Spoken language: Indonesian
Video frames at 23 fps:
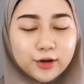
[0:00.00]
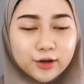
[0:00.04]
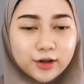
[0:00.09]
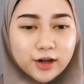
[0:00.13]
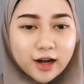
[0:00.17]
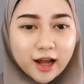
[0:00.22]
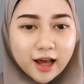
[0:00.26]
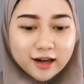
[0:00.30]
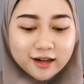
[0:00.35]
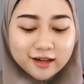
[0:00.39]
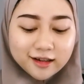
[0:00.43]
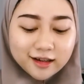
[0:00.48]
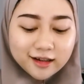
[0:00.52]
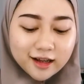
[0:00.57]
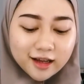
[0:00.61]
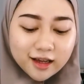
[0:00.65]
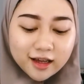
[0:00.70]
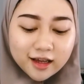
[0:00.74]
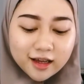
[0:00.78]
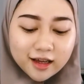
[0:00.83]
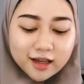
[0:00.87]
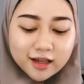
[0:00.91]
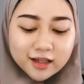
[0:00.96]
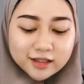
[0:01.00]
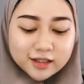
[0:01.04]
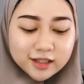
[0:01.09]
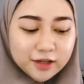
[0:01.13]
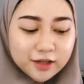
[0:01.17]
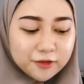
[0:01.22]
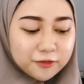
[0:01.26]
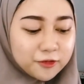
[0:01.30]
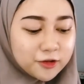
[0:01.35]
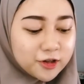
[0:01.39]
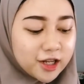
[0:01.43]
adonan
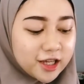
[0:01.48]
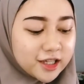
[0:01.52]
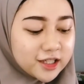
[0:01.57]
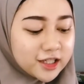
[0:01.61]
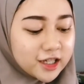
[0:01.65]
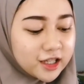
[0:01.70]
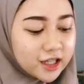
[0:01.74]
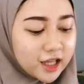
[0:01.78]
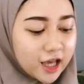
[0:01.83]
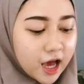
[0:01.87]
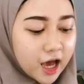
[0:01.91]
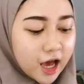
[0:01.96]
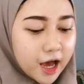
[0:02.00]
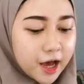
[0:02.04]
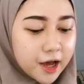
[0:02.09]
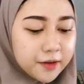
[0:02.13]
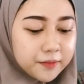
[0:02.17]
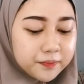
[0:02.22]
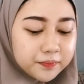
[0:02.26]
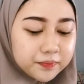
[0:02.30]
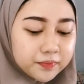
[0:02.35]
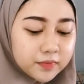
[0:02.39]
si foundationnya.